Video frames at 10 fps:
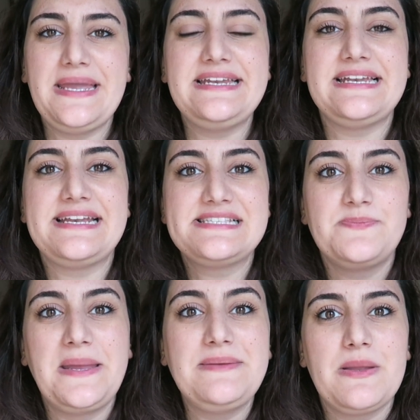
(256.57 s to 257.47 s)

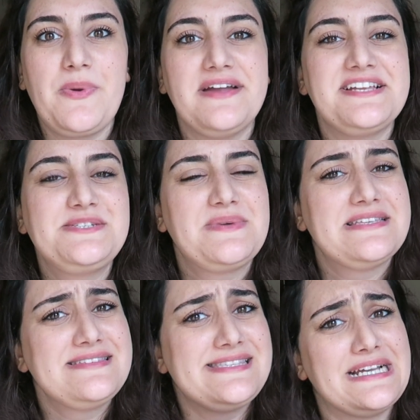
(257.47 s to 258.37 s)
beğenilerinizi benimle
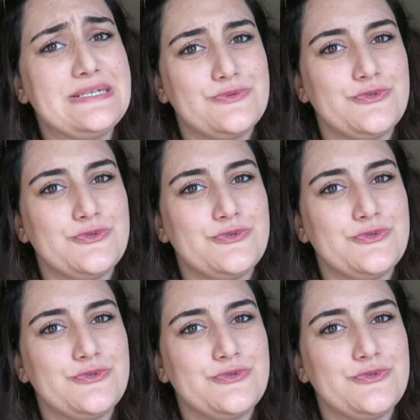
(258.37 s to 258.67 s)
paylaşmayı sakın